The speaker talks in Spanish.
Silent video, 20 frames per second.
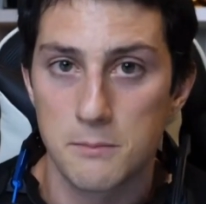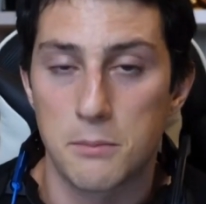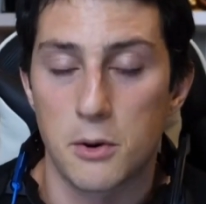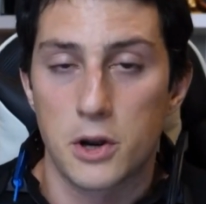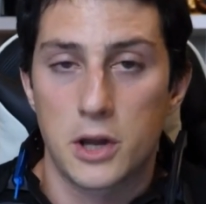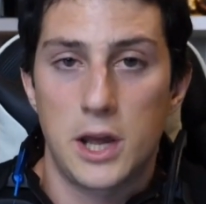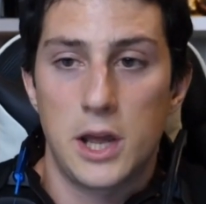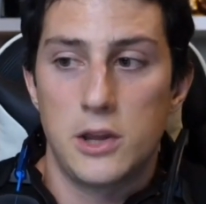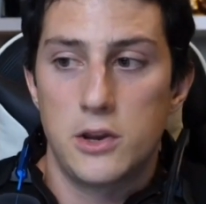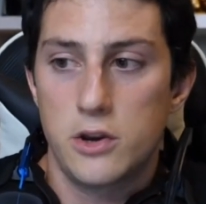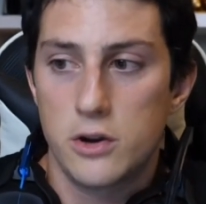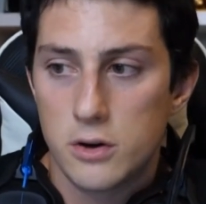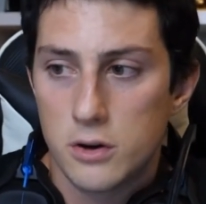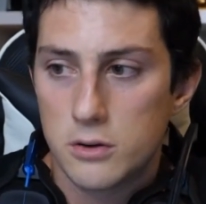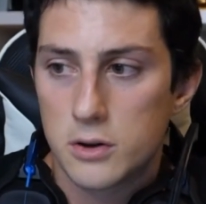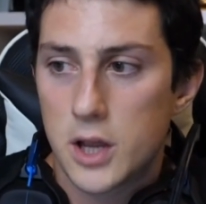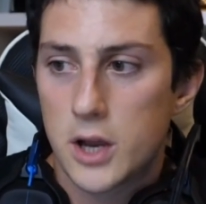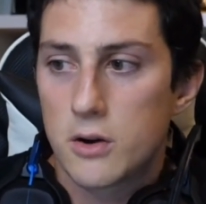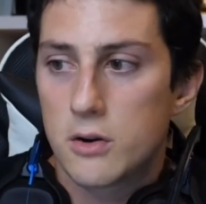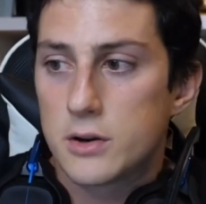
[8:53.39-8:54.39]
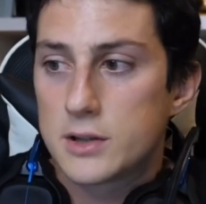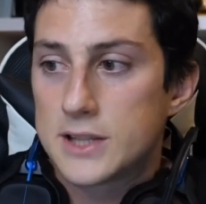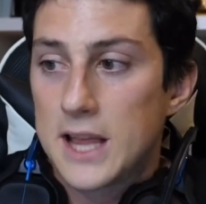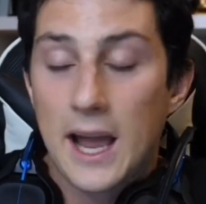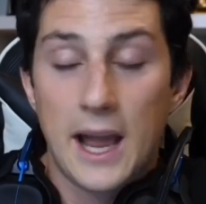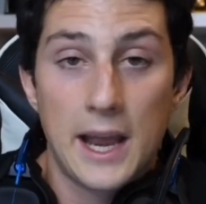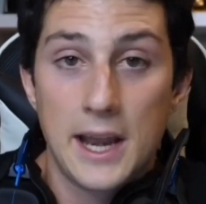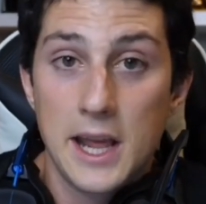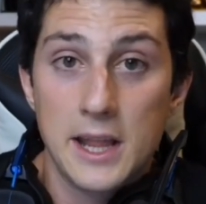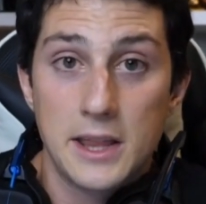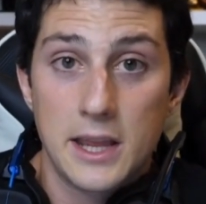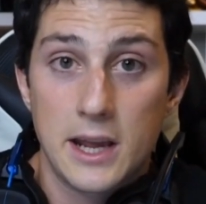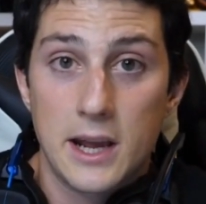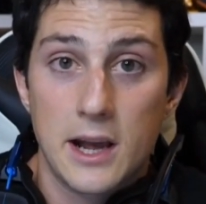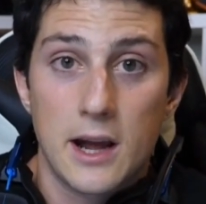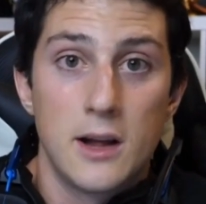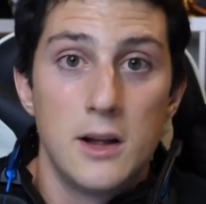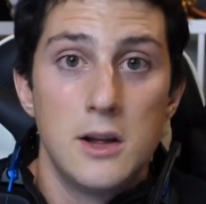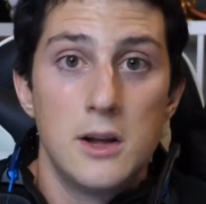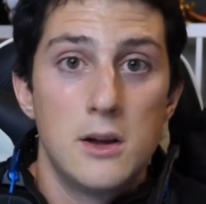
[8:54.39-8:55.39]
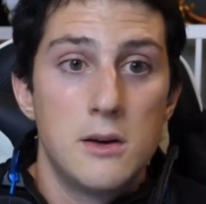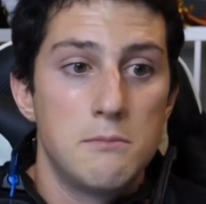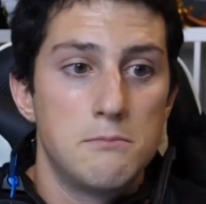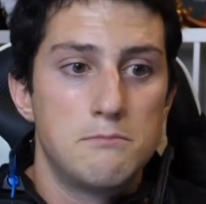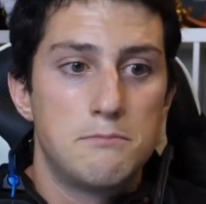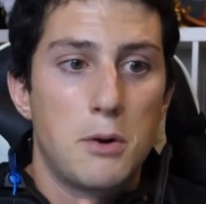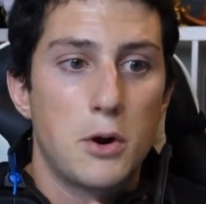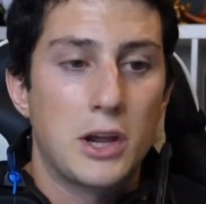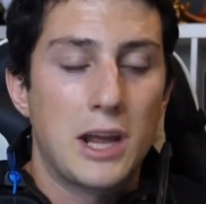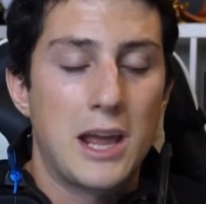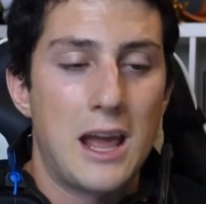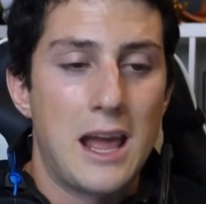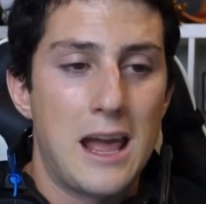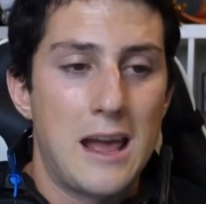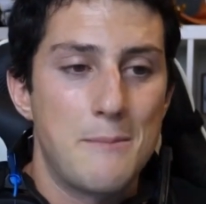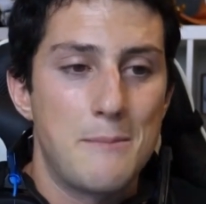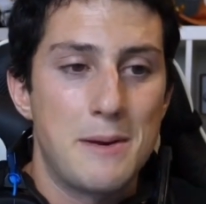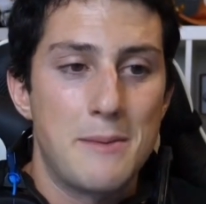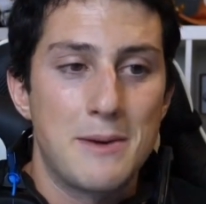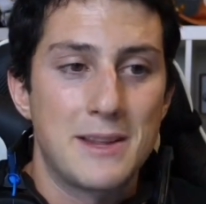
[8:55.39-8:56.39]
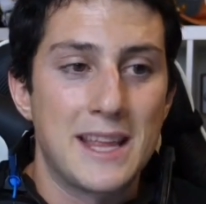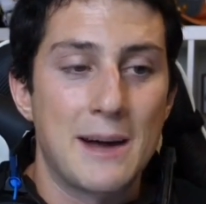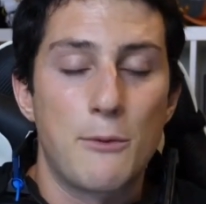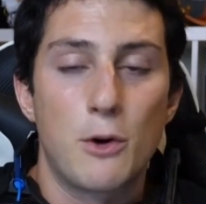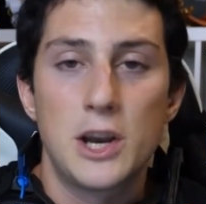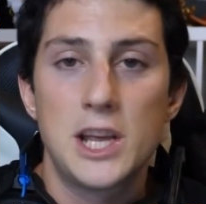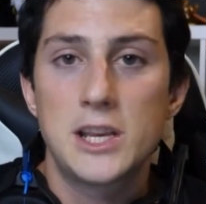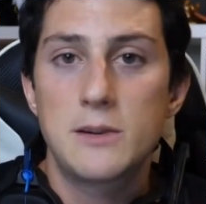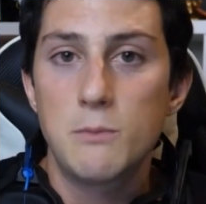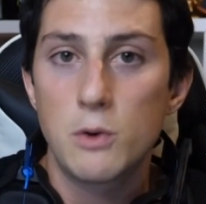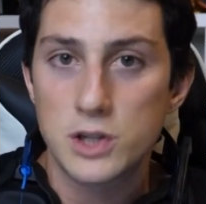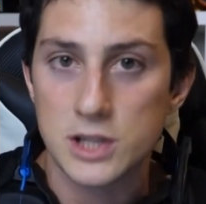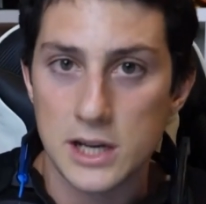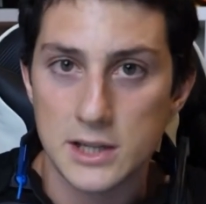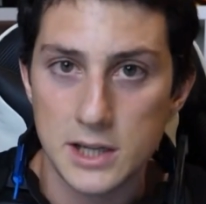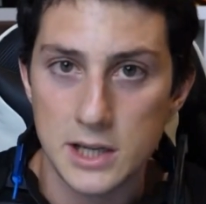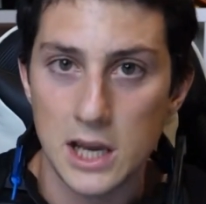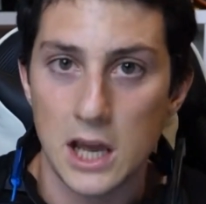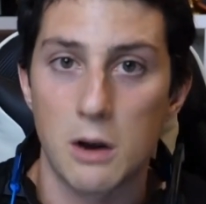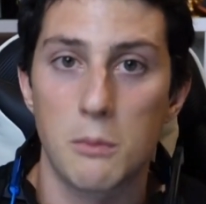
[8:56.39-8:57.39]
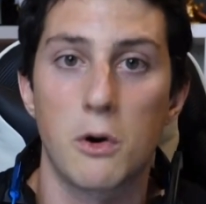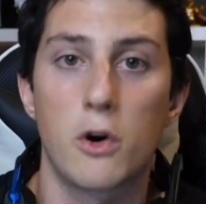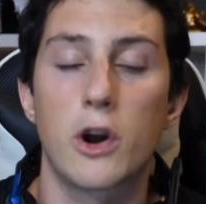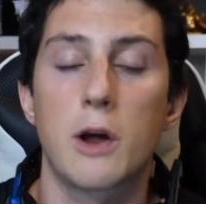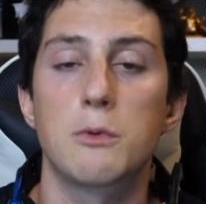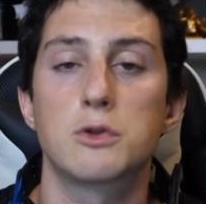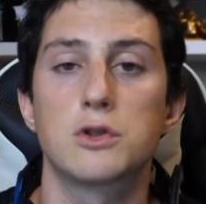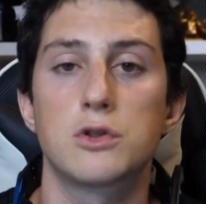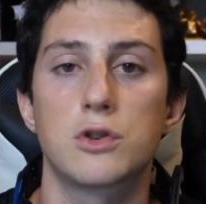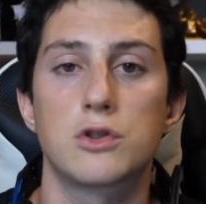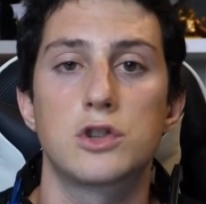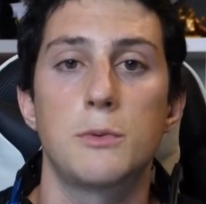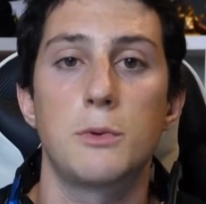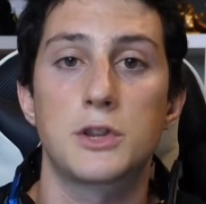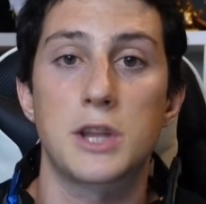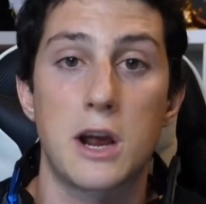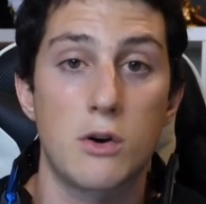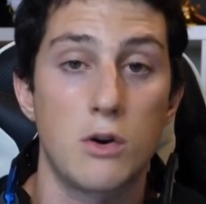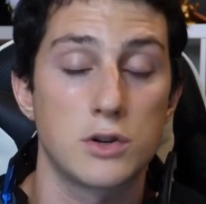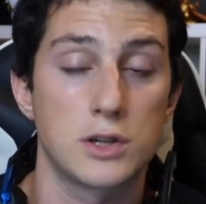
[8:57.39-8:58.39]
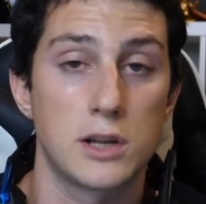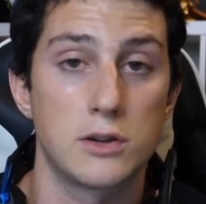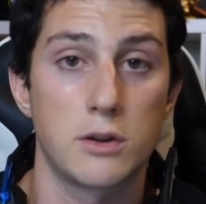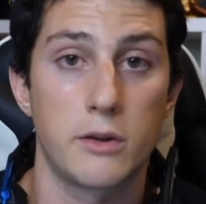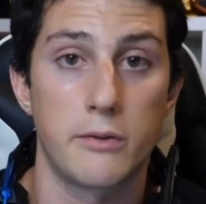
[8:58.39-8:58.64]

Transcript: porque yo tengo esta genética porque mi metabolismo es así. A lo mejor a vosotros os sirve otra cosa.